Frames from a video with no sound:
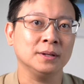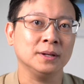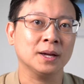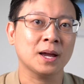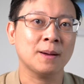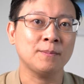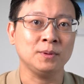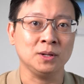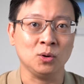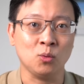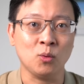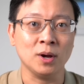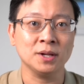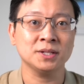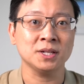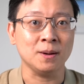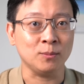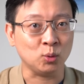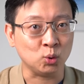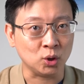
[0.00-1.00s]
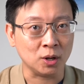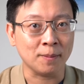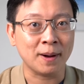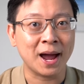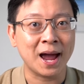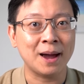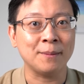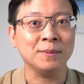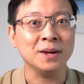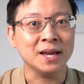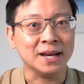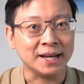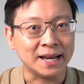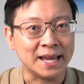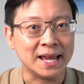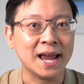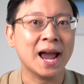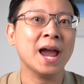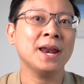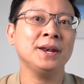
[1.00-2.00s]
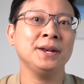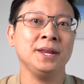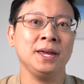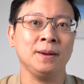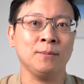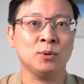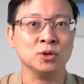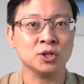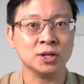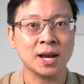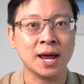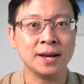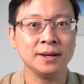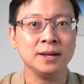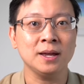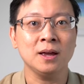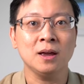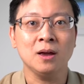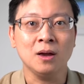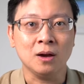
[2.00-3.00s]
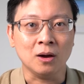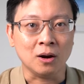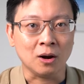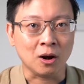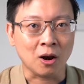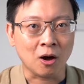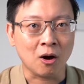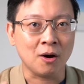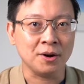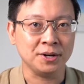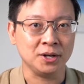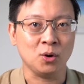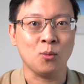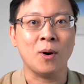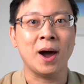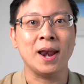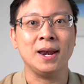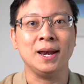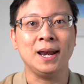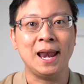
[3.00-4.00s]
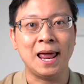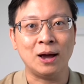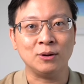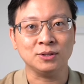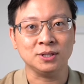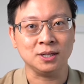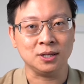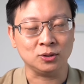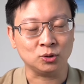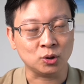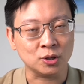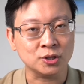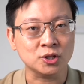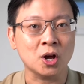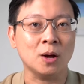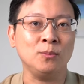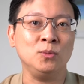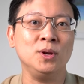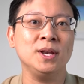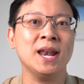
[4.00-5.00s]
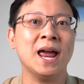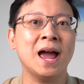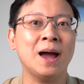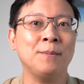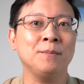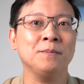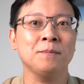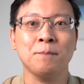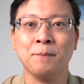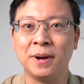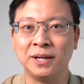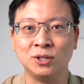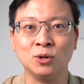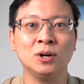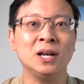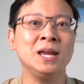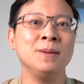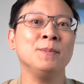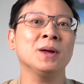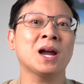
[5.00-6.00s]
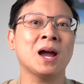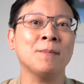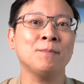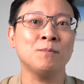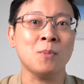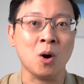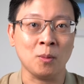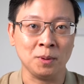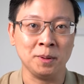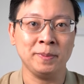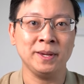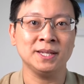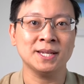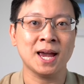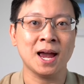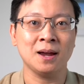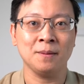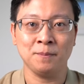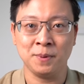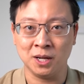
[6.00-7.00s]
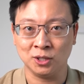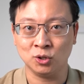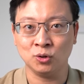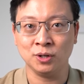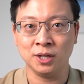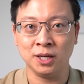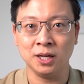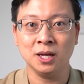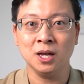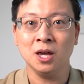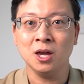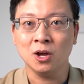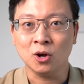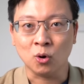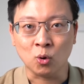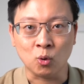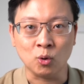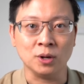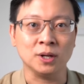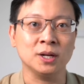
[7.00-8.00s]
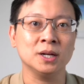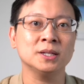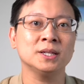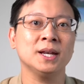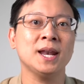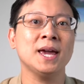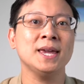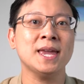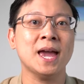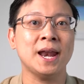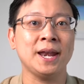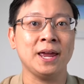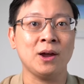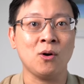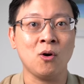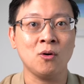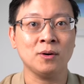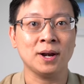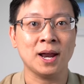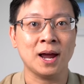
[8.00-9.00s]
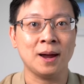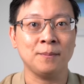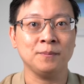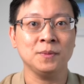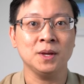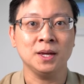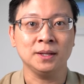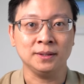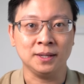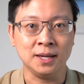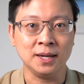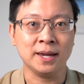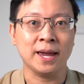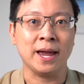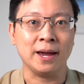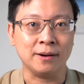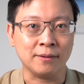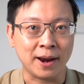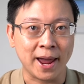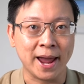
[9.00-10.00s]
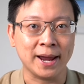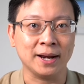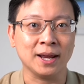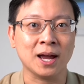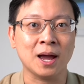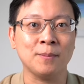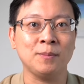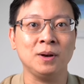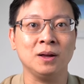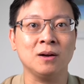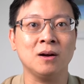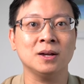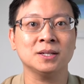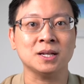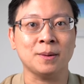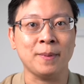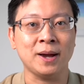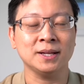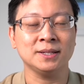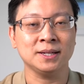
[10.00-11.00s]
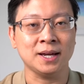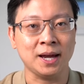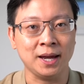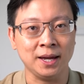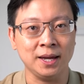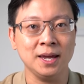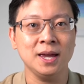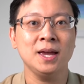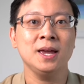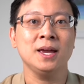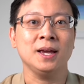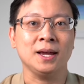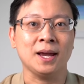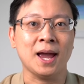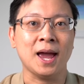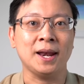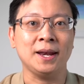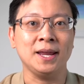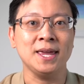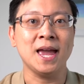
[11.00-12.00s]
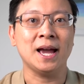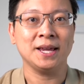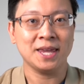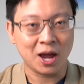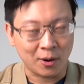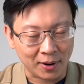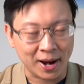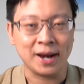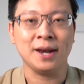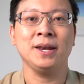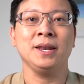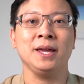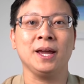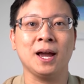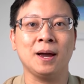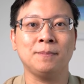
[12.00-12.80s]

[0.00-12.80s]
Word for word: นะครับหรือว่าเสื่อมคุณภาพได้ง่ายนั่นเอง เพราะฉะนั้นรอ 1 วันแล้วจึงทดสอบด้วยน้ำ ไม่ต้องรีบนะครับบอกพี่พี่ช่างเพียงเท่านี้คุณก็จะได้ยาแนวห้องน้ำที่แข็งแรงนะครับ แล้วก็สามารถใช้งานได้อย่างยาวนานนั่นเอง